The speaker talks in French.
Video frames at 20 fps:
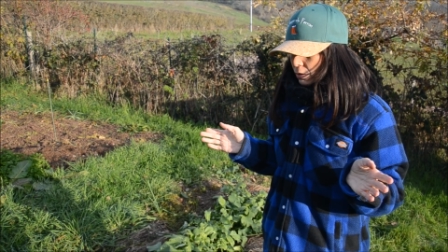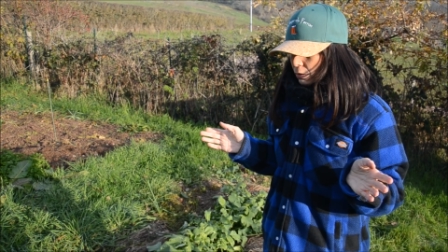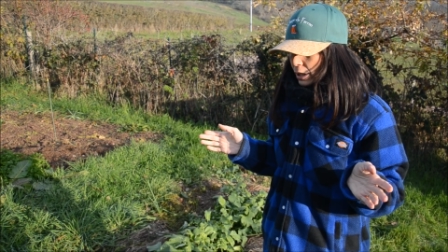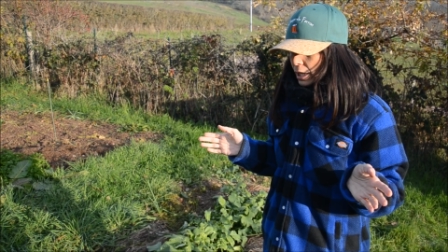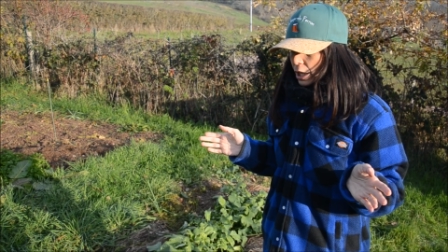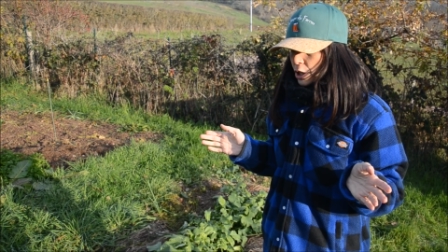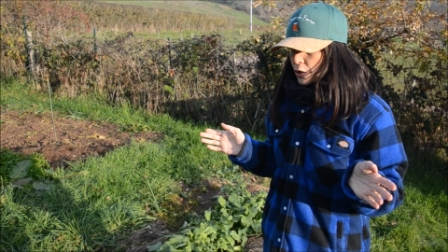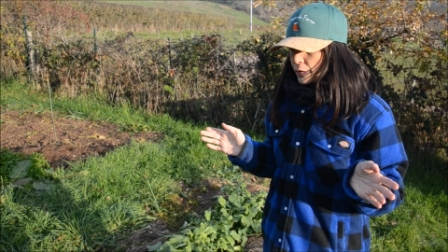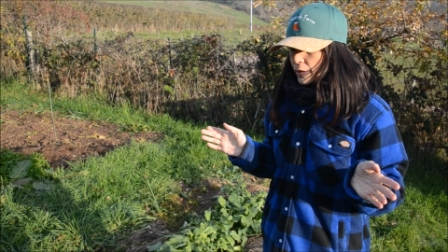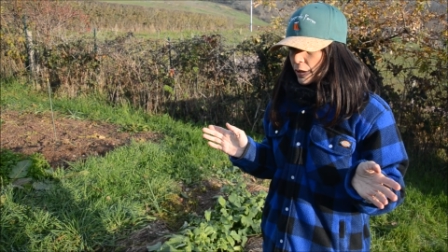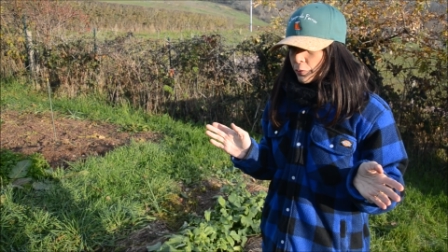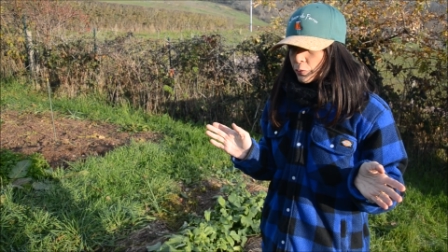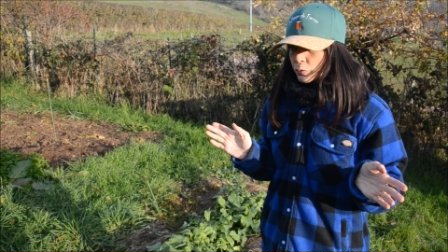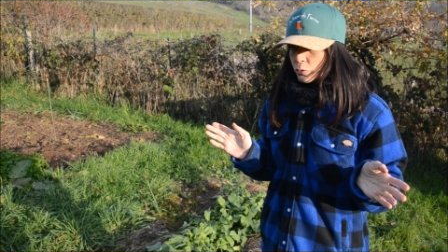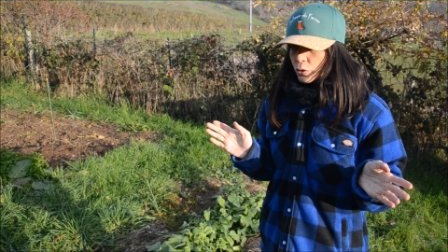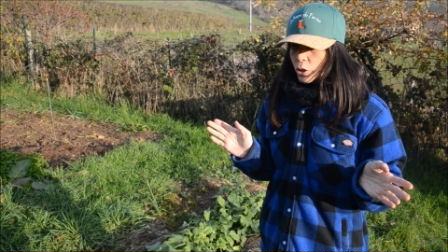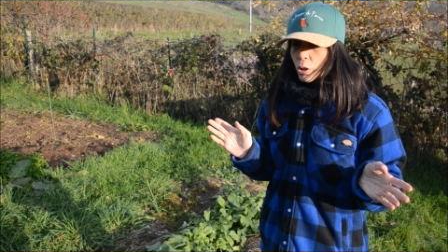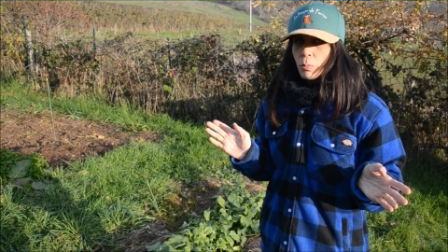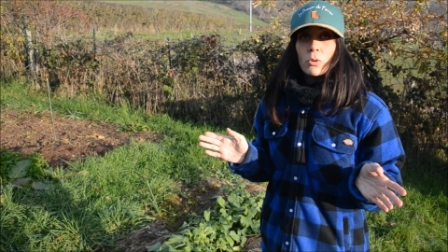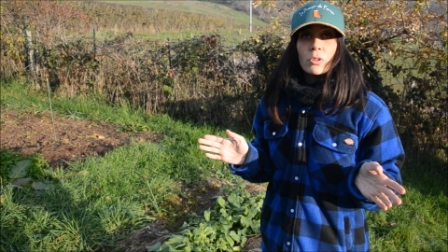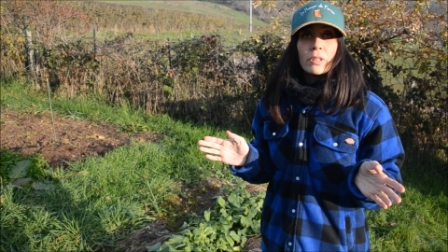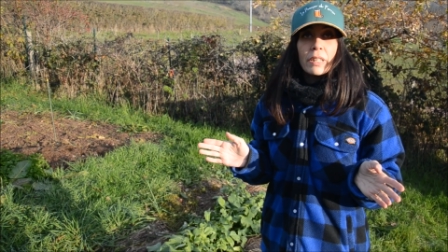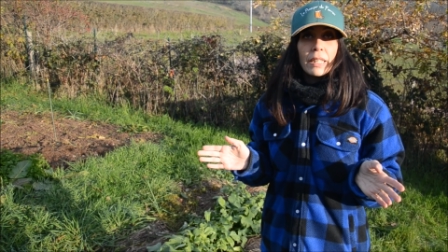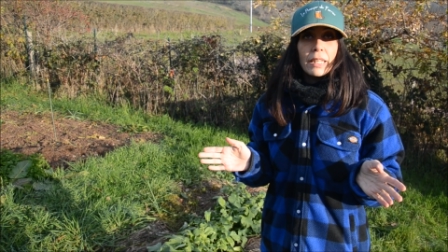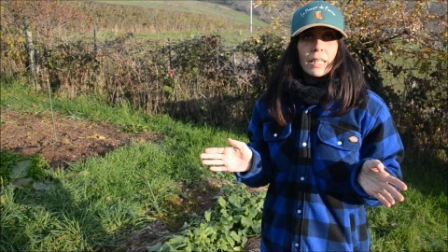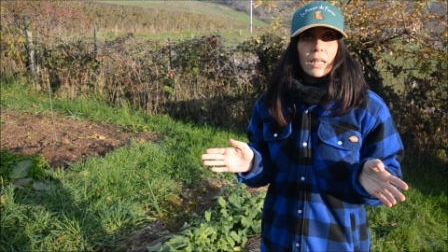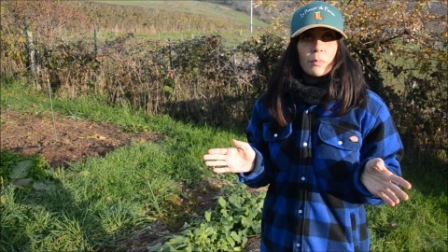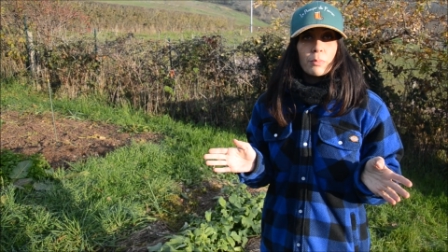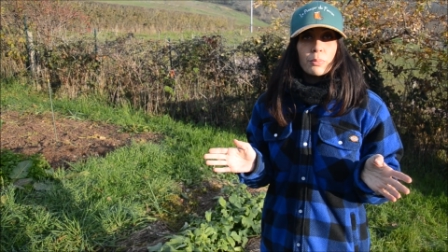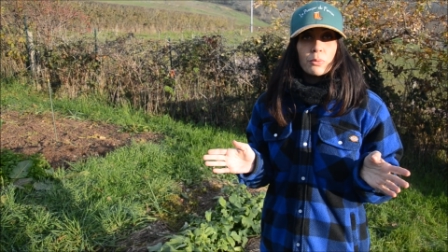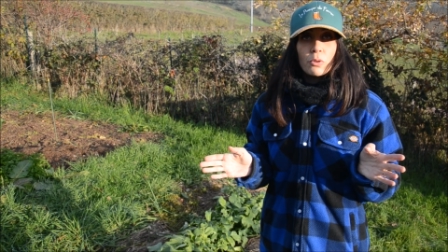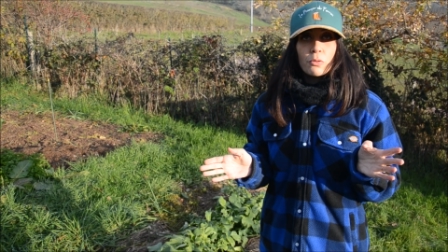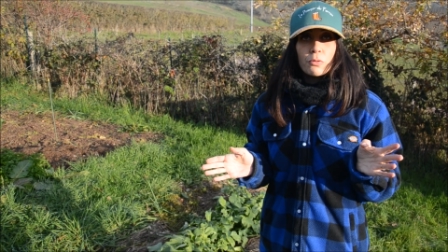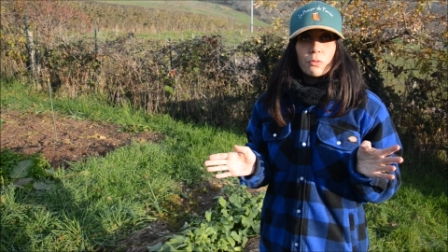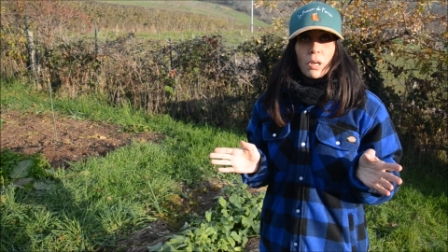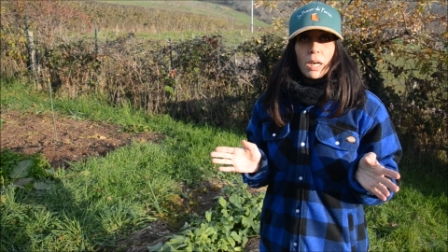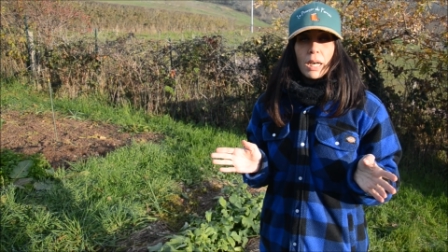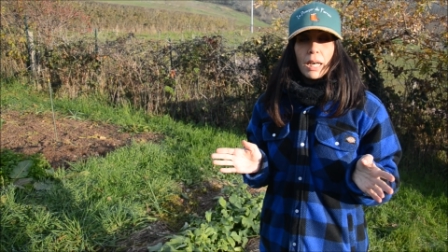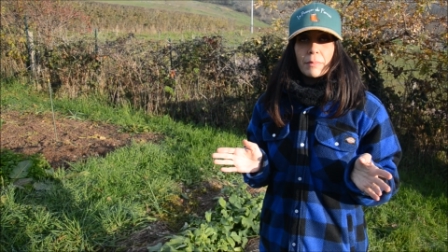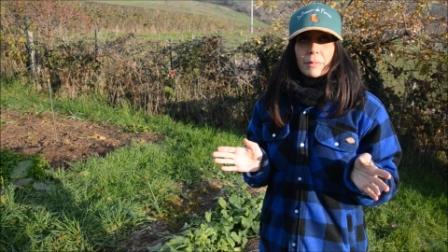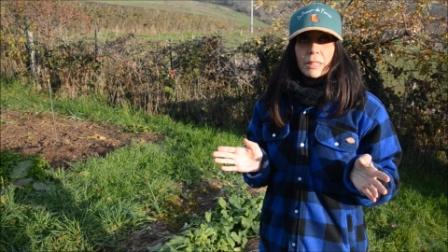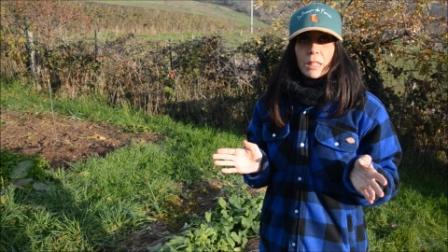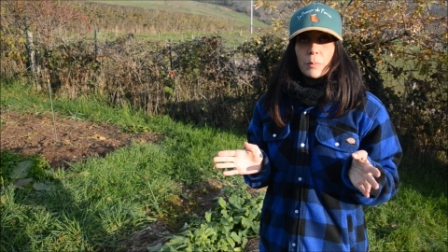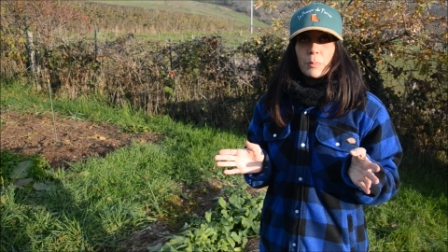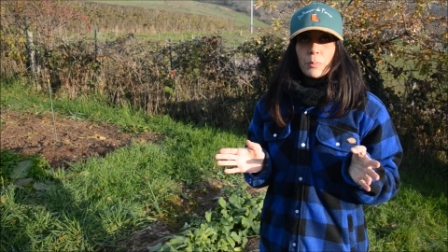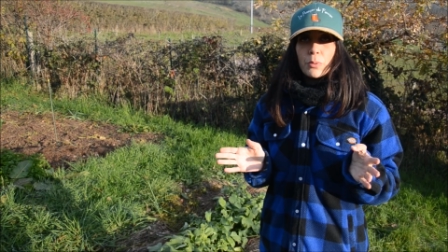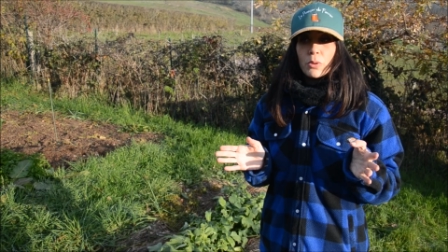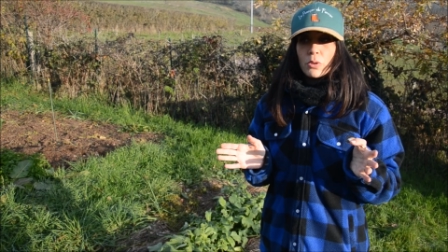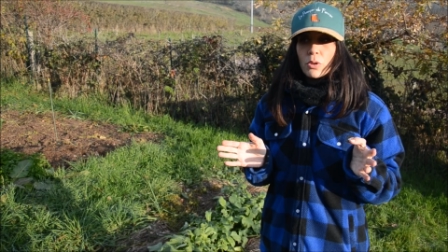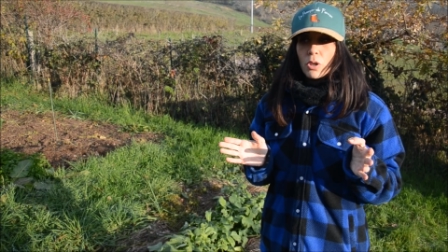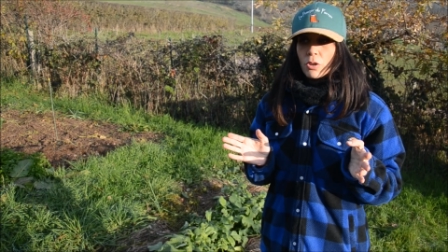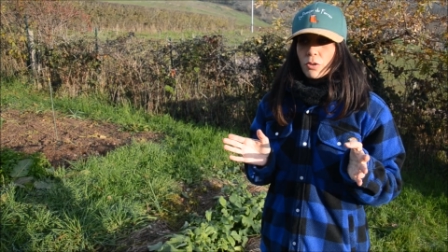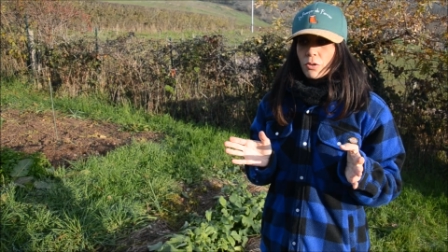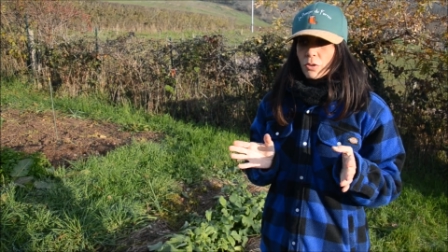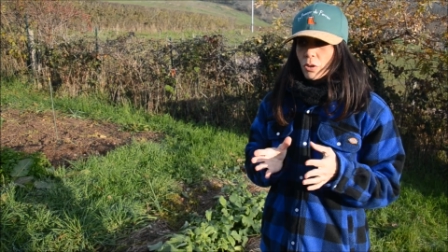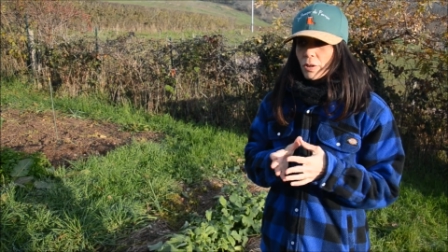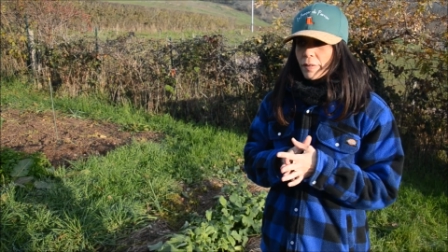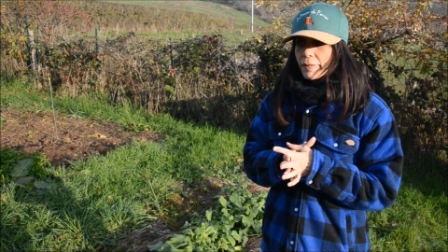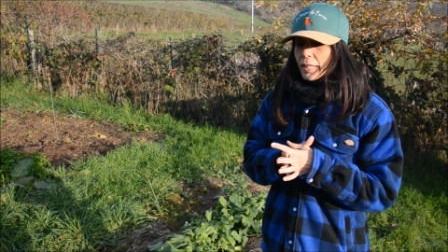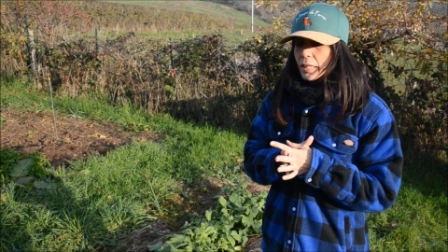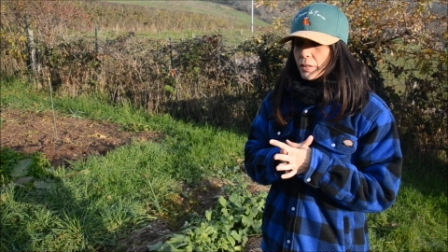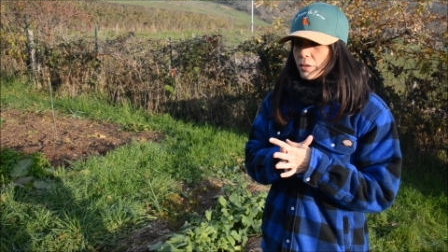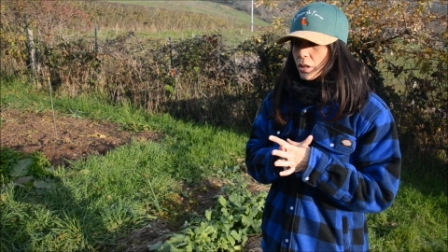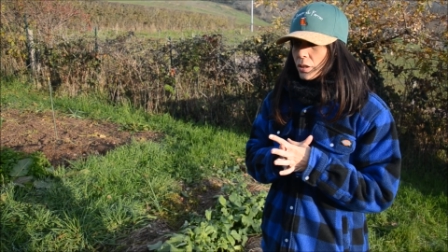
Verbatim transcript: Voilà, je vais vous en montrer un pour voir un petit peu ce que ça